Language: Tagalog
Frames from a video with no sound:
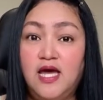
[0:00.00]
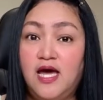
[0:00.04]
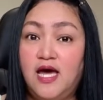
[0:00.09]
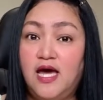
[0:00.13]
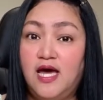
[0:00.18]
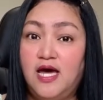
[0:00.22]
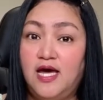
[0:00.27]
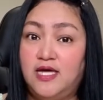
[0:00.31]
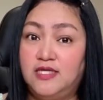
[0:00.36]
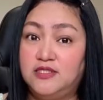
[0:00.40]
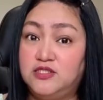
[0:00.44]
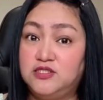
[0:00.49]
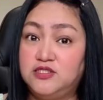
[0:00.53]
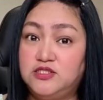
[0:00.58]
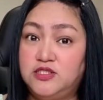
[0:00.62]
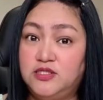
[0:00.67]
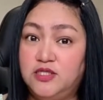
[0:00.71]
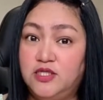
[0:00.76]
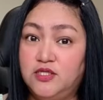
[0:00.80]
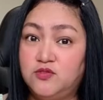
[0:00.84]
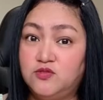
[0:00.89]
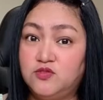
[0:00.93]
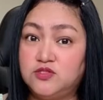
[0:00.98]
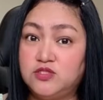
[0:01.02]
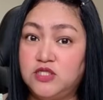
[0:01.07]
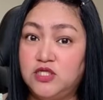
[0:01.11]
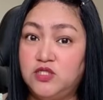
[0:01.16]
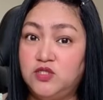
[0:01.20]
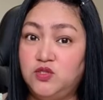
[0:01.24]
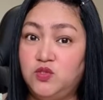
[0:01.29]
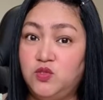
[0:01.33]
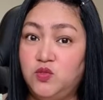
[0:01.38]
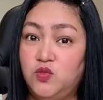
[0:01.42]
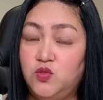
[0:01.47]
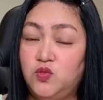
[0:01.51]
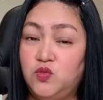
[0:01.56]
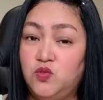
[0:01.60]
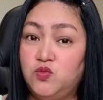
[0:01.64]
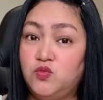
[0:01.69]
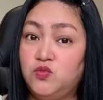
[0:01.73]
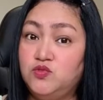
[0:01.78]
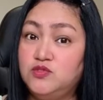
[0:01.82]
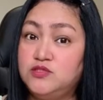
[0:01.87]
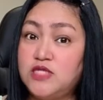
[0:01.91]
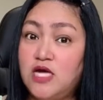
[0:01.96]
at shinare ko sa
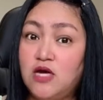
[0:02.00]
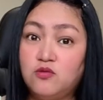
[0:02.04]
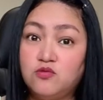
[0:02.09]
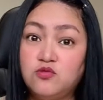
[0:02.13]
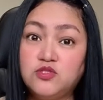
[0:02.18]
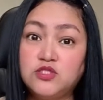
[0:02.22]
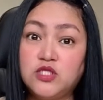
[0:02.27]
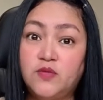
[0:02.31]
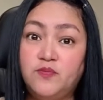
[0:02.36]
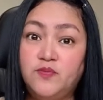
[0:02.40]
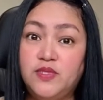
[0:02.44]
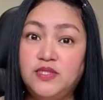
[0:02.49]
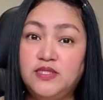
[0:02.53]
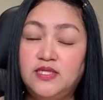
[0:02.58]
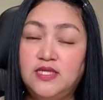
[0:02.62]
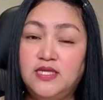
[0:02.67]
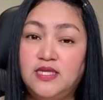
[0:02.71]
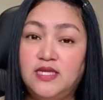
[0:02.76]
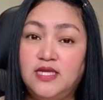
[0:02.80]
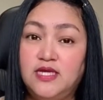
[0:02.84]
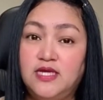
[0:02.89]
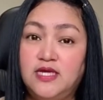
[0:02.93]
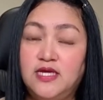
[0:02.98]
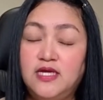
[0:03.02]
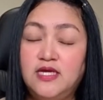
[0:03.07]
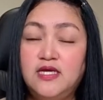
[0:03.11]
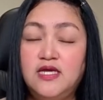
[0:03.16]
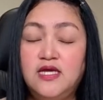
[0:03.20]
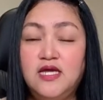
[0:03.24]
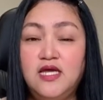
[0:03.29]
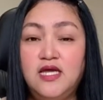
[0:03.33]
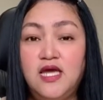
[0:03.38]
inyo kung saan ko siya binili